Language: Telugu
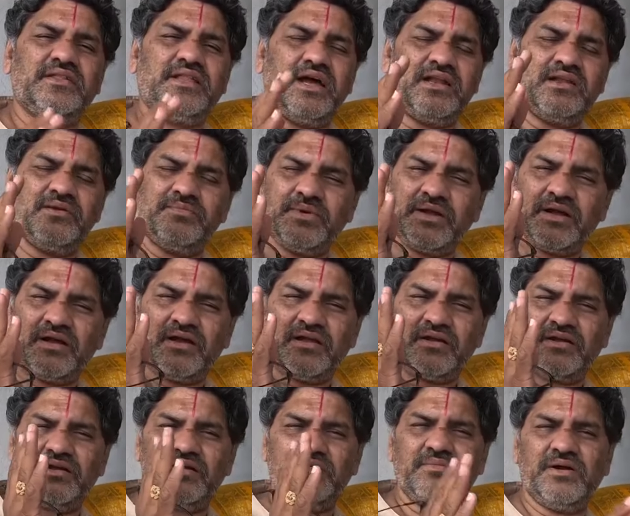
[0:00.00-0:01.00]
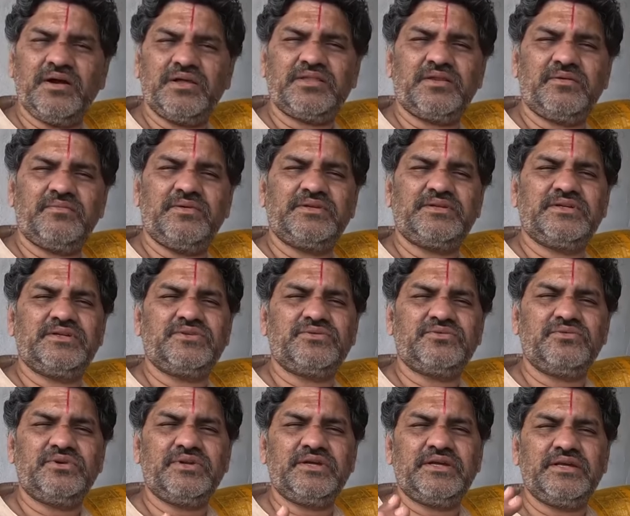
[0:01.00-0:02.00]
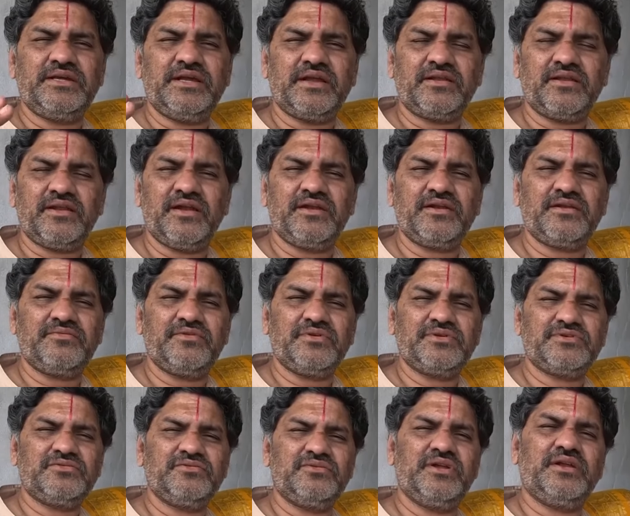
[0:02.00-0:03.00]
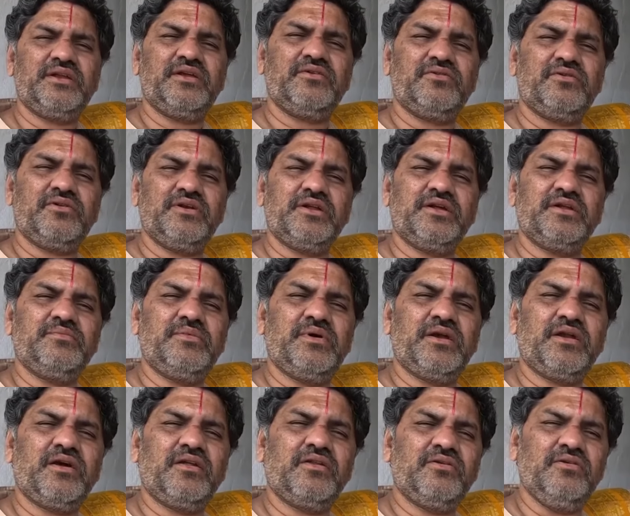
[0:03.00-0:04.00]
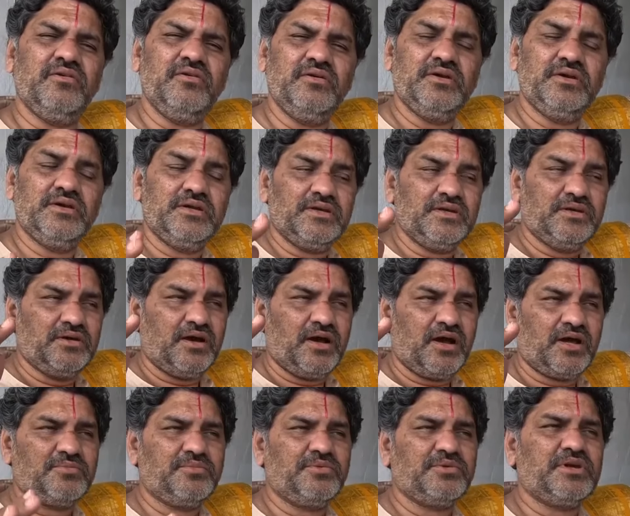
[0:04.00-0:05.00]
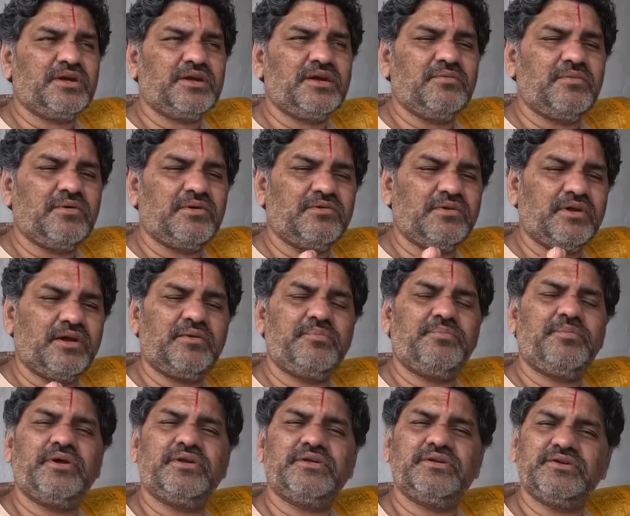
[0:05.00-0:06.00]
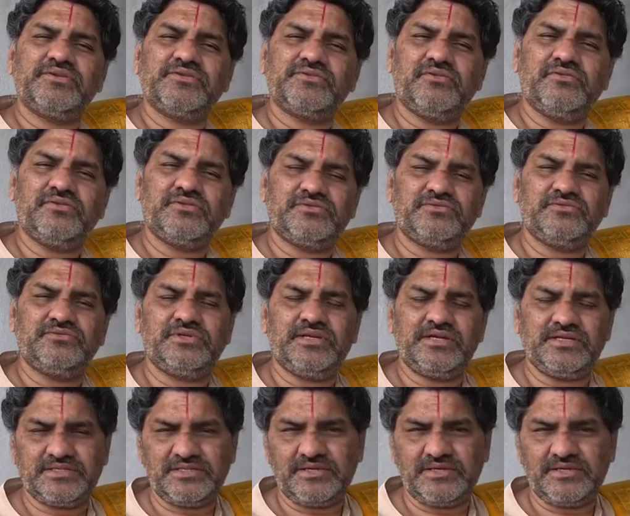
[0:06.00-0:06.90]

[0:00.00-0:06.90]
దాని ప్రకారంగా మాత్రమే చేసుకుంటే ఎట్లాంటి వస్తువులైనా గృహ నిర్మాణాల్లో అద్భుతంగా మనం ఏర్పాటు చేసుకోవచ్చు జయ